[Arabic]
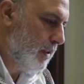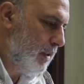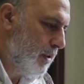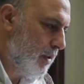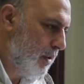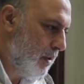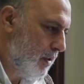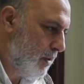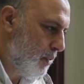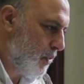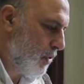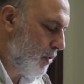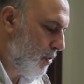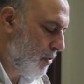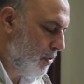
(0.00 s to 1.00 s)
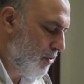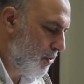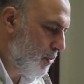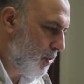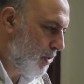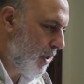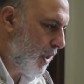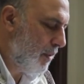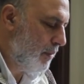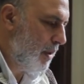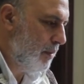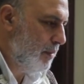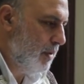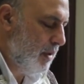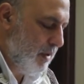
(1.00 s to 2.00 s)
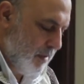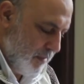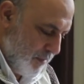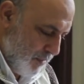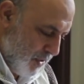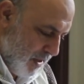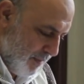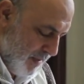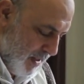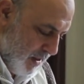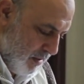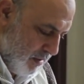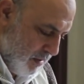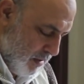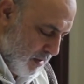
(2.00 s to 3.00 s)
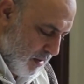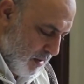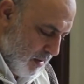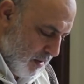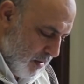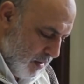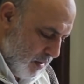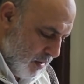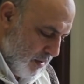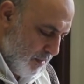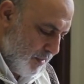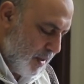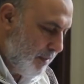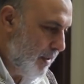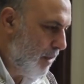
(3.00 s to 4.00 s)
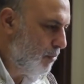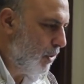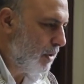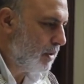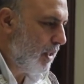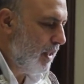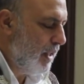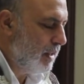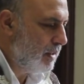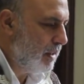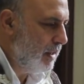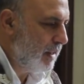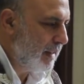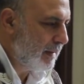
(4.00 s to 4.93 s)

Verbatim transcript: غادي نوصلوكم في المستقبل بجميع جميع المعطيات اللي